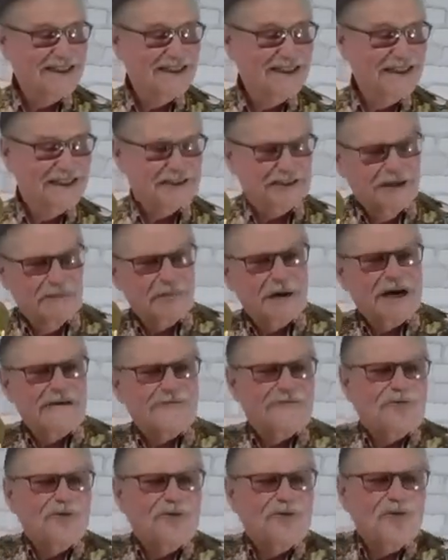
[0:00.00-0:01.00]
Des
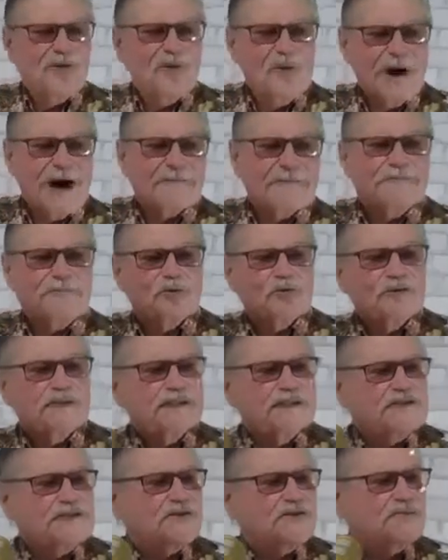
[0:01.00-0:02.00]
bravos,
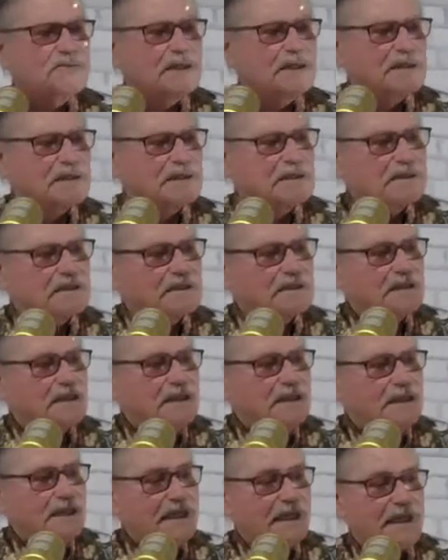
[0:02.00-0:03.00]
applaudissements
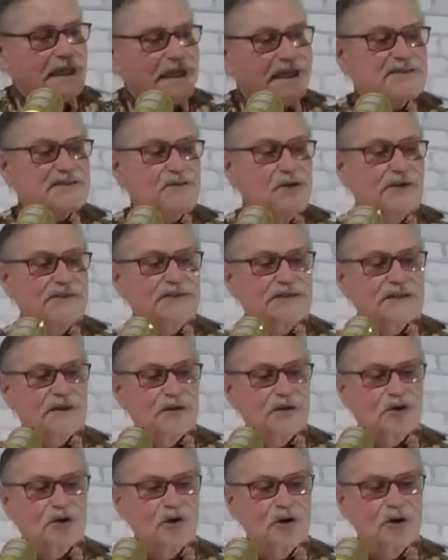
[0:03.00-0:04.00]
résonnent
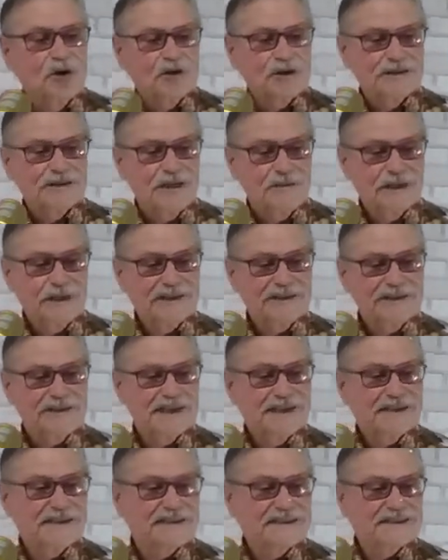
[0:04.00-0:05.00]
encore dans ma
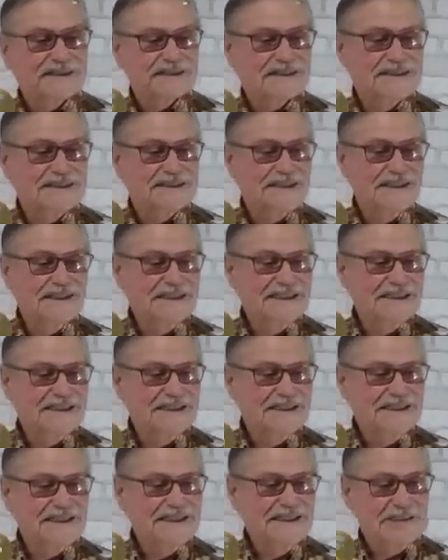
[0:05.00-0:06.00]
tête.
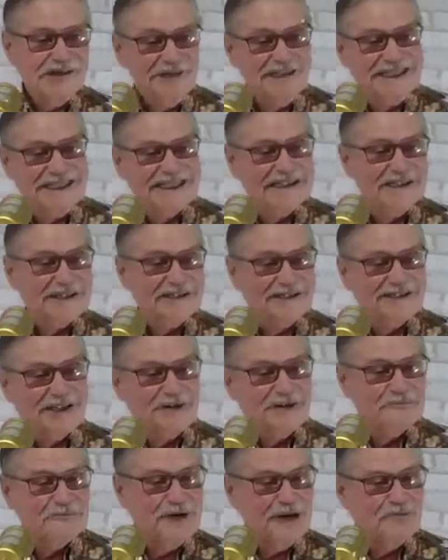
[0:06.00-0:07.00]
Je les
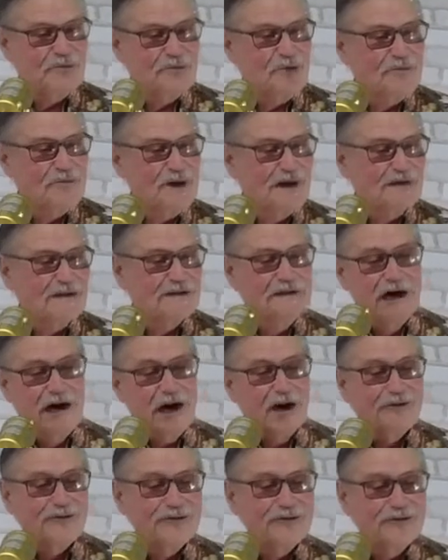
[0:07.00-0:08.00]
réentends par moments
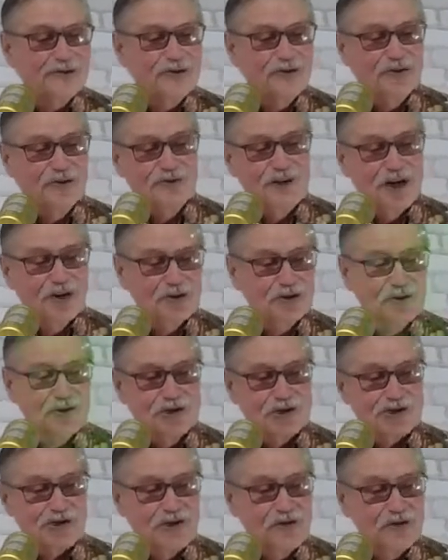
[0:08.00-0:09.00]
en fredonnant des
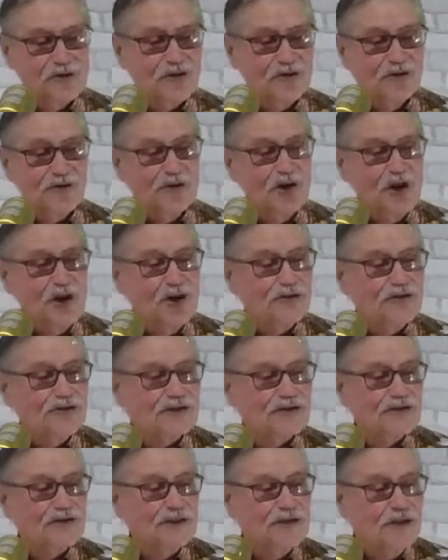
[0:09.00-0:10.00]

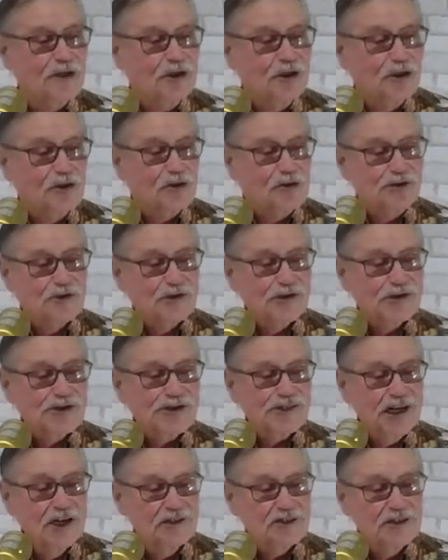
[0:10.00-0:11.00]
chansonnettes que je
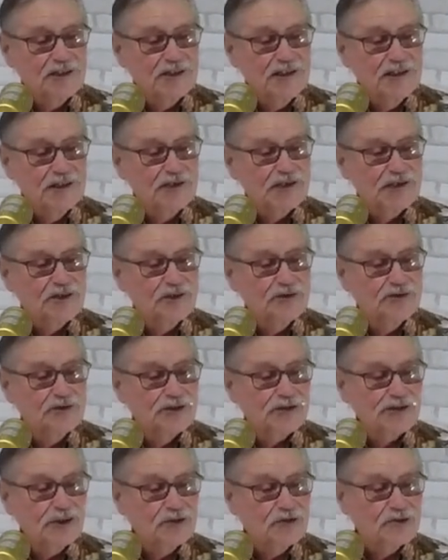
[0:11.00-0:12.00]
chantais jeune
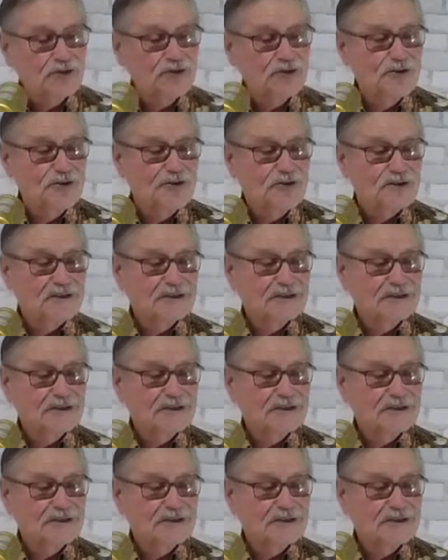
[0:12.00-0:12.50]
chanteur.